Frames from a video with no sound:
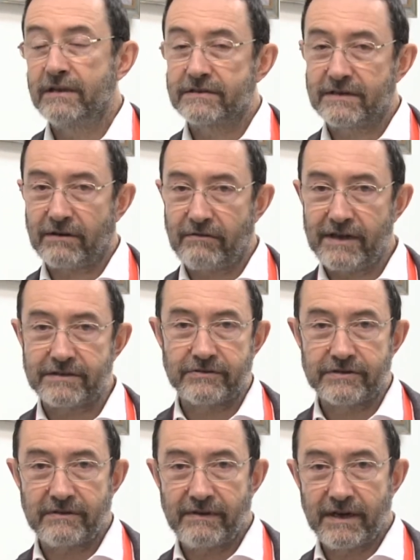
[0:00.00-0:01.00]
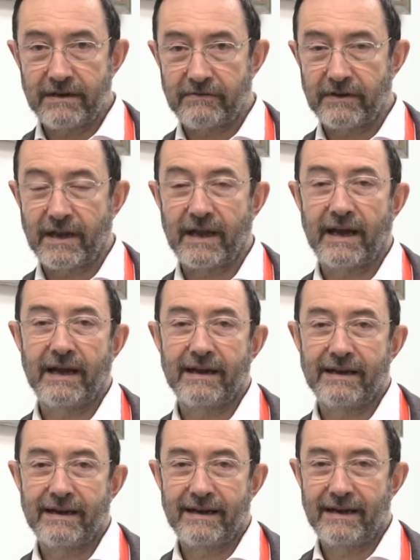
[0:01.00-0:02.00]
Se questo si verifica,
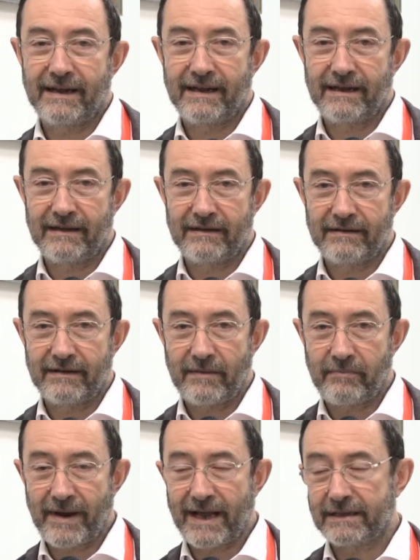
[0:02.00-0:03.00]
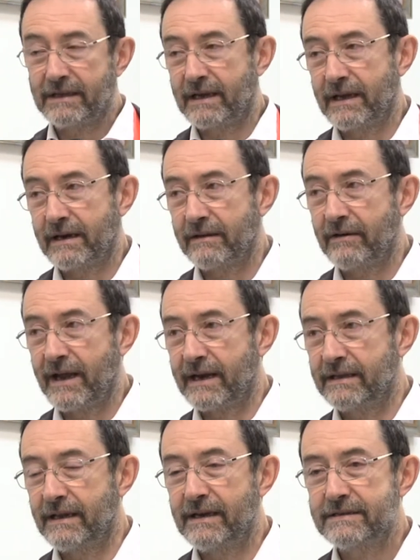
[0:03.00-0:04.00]
la, la pratica
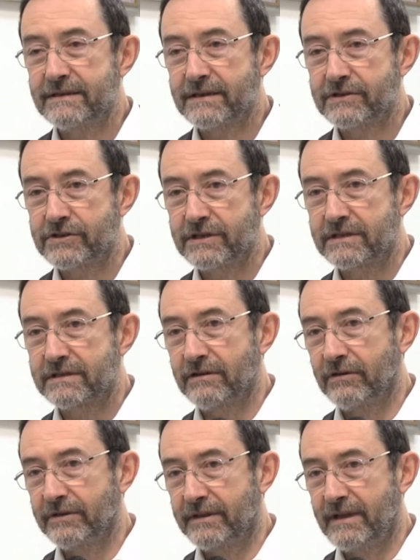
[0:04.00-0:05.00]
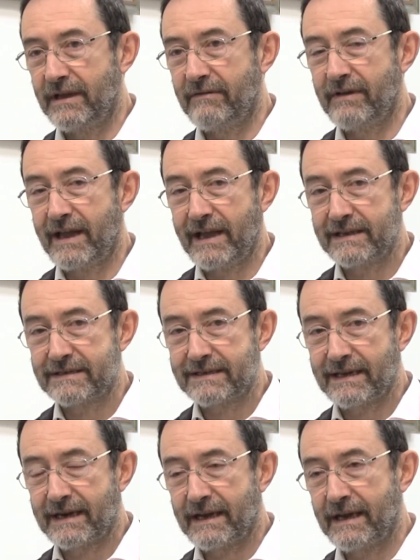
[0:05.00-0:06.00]
regolare dell'esercizio deve
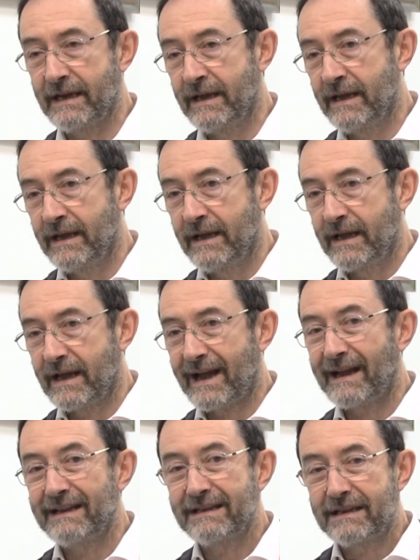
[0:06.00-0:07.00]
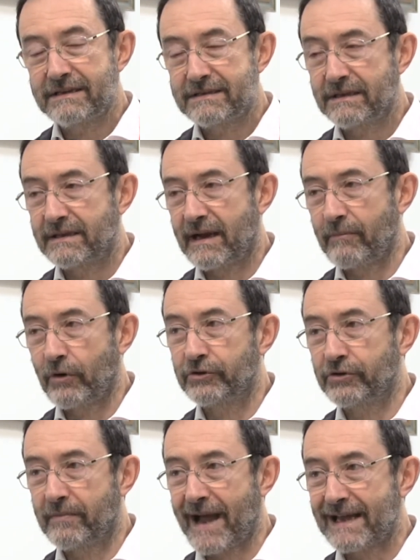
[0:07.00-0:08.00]
essere a intensità
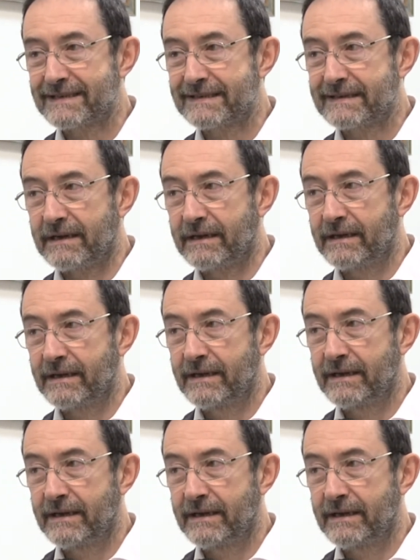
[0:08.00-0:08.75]
molto bassa.